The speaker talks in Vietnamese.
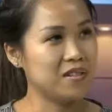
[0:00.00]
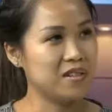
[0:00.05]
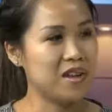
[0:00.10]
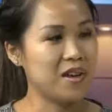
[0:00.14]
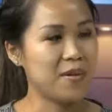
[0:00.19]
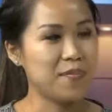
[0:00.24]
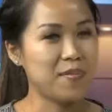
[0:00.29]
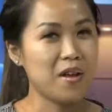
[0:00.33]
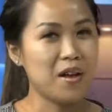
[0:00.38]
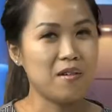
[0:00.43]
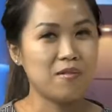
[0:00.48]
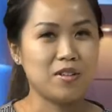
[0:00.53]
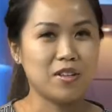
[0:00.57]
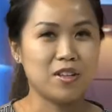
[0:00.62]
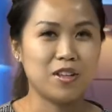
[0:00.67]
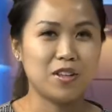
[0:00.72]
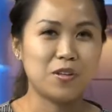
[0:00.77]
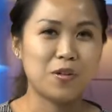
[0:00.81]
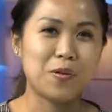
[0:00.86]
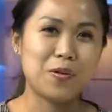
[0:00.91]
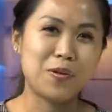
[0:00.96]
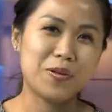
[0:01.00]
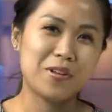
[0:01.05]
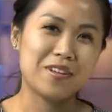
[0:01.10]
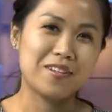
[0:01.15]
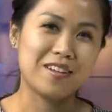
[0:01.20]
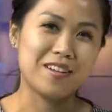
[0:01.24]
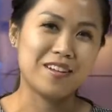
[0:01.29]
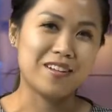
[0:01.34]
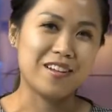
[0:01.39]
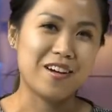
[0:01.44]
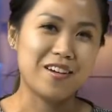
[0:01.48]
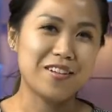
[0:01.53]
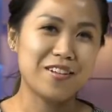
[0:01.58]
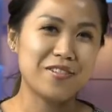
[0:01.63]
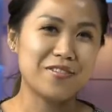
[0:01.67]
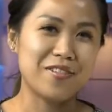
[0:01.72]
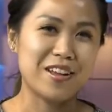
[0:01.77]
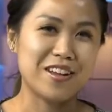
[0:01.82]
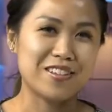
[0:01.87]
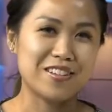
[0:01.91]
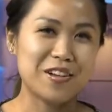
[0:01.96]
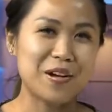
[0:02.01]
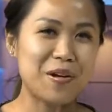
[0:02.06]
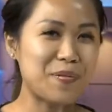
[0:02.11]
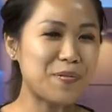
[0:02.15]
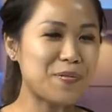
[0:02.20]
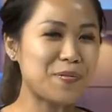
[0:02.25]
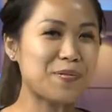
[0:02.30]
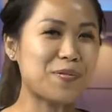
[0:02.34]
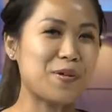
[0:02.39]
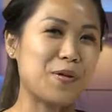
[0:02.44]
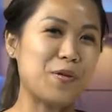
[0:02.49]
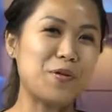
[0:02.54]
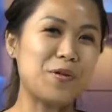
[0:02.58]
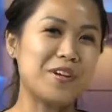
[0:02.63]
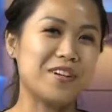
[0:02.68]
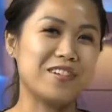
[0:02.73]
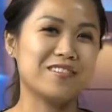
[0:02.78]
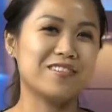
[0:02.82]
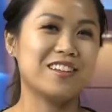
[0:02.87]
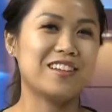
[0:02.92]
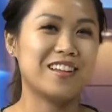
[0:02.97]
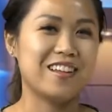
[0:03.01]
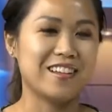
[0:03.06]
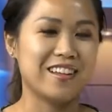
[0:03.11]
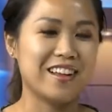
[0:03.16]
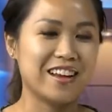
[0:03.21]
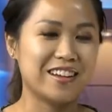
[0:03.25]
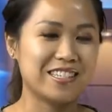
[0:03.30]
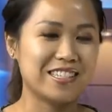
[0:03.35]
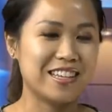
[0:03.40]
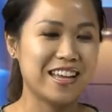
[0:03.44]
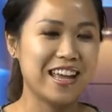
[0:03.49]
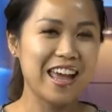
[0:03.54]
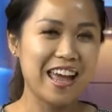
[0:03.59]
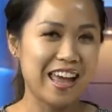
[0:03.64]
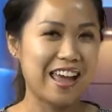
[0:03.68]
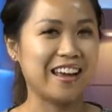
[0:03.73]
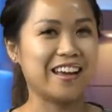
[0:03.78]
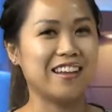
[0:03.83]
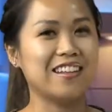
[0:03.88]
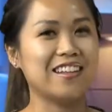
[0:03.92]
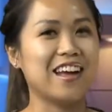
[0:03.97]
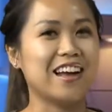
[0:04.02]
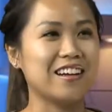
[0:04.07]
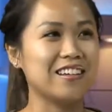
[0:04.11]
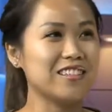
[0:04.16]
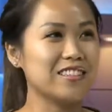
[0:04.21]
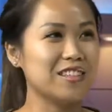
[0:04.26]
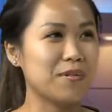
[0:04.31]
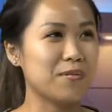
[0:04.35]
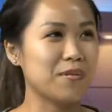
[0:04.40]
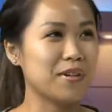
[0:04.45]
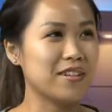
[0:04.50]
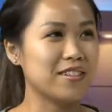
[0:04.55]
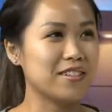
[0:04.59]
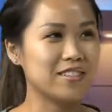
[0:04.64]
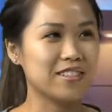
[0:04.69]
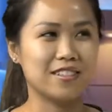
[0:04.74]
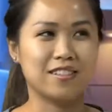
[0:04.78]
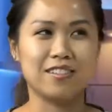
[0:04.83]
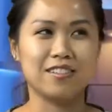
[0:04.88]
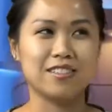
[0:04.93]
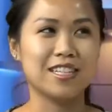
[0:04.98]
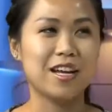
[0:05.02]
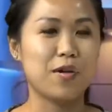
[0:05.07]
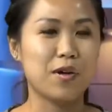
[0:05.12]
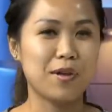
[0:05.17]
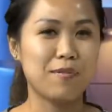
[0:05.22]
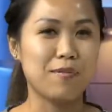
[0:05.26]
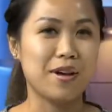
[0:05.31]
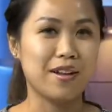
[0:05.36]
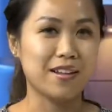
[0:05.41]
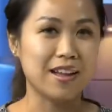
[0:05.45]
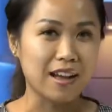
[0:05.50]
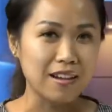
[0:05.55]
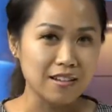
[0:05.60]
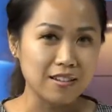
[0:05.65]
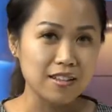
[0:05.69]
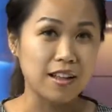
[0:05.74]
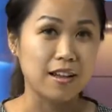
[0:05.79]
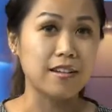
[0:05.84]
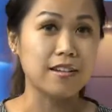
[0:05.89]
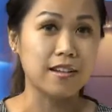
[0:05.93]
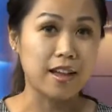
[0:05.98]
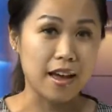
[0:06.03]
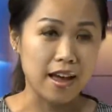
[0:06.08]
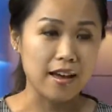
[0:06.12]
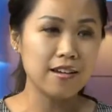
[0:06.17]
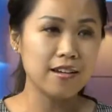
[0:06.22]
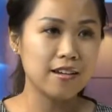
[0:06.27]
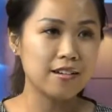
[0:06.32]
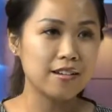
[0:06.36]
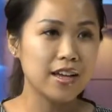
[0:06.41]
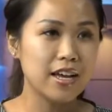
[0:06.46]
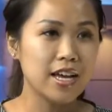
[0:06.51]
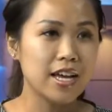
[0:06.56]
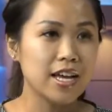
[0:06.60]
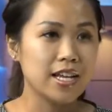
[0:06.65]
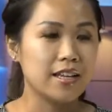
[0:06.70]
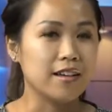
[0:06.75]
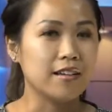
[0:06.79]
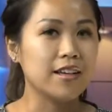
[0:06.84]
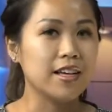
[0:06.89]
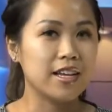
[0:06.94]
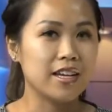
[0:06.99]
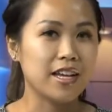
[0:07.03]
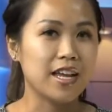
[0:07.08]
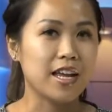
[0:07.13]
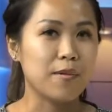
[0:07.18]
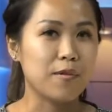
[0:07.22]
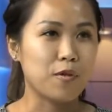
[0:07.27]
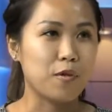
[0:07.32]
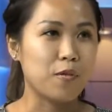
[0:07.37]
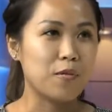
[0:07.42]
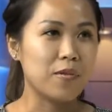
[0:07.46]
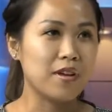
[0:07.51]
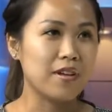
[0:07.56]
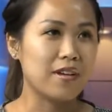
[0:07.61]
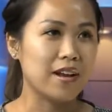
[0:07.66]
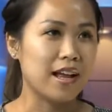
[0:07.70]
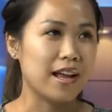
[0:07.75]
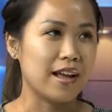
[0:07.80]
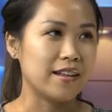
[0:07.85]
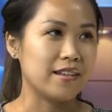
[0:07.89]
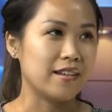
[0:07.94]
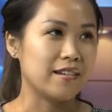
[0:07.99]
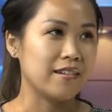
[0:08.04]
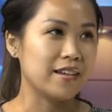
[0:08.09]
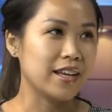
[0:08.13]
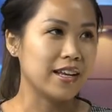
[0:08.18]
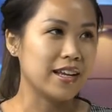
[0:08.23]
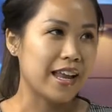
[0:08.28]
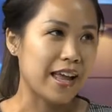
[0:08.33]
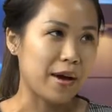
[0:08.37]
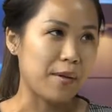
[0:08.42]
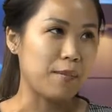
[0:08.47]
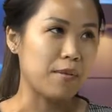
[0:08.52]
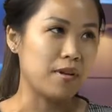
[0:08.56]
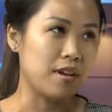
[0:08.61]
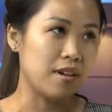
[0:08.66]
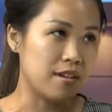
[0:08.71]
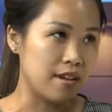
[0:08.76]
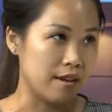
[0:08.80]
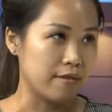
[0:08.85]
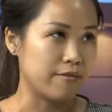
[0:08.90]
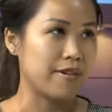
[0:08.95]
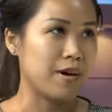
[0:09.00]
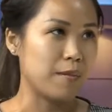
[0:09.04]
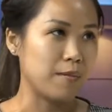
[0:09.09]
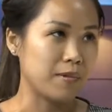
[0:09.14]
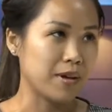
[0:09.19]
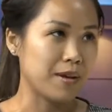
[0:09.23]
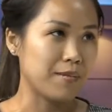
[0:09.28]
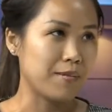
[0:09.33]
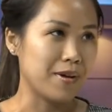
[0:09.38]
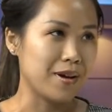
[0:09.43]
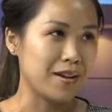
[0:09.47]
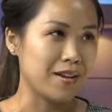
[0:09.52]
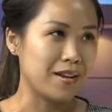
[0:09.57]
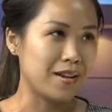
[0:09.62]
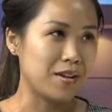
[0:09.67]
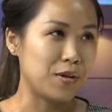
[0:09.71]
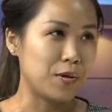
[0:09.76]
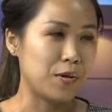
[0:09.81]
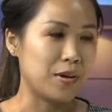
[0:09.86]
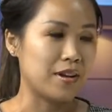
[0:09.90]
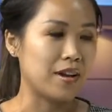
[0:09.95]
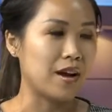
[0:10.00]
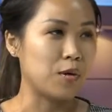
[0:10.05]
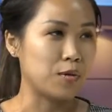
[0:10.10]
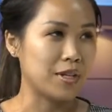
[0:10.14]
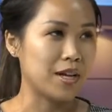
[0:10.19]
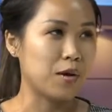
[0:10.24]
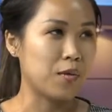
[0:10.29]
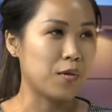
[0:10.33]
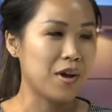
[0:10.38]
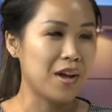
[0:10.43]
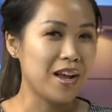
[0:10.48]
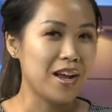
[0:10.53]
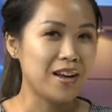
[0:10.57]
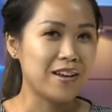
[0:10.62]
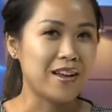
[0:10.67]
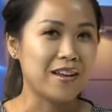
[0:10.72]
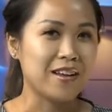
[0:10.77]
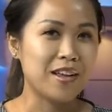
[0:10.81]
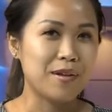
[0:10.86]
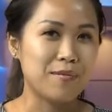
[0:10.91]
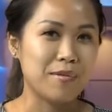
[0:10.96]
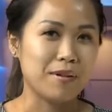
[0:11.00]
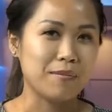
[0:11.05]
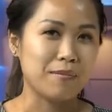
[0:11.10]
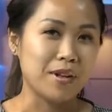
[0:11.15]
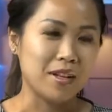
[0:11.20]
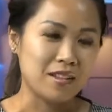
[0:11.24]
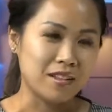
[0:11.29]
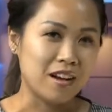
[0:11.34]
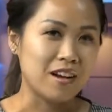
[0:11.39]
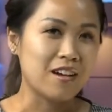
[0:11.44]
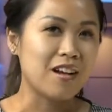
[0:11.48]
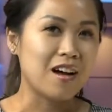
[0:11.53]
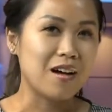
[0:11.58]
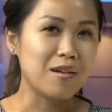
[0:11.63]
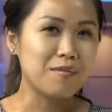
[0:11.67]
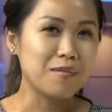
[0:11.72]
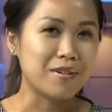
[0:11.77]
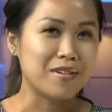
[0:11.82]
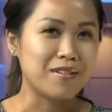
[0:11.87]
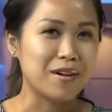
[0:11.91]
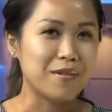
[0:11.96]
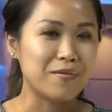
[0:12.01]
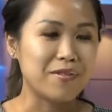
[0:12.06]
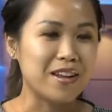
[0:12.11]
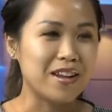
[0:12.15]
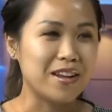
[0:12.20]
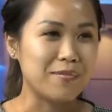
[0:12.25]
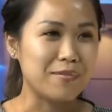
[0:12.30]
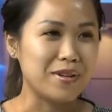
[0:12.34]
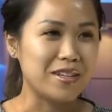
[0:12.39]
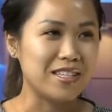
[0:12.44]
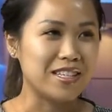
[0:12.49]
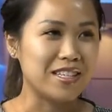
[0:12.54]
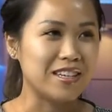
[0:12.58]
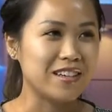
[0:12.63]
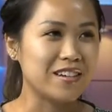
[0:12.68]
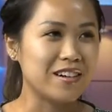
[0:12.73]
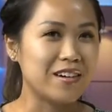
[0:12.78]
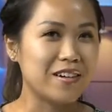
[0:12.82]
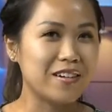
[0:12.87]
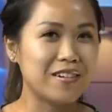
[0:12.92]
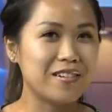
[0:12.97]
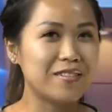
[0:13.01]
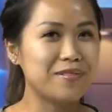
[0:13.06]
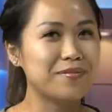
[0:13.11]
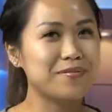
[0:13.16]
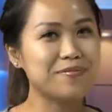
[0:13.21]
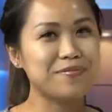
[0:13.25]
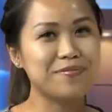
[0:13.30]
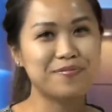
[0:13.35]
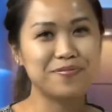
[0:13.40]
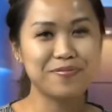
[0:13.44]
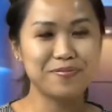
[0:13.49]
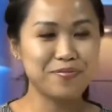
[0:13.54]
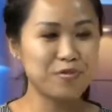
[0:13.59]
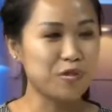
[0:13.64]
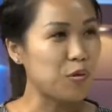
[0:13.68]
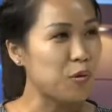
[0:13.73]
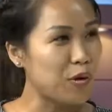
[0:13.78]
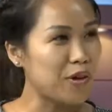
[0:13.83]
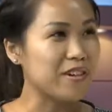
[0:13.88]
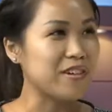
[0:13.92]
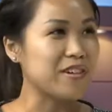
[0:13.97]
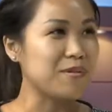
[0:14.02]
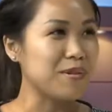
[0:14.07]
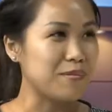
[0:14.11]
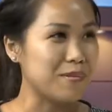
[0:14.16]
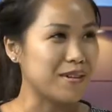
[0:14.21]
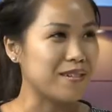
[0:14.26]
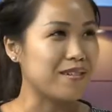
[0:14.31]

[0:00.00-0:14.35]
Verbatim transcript: Yeah. Vậy thì thôi thì nói như vậy là không đủ được, nên là Nhã Anh sẽ hẹn anh Thắng trong cái chương trình lần sau khi mà anh Thắng có thể kể hơn những kinh nghiệm cũng như là những cái nào mình nên đề phòng khi mà đi du lịch Âu Châu, để khi mà mình tới đó mình không phải là mình chỉ có vui nữa mà mình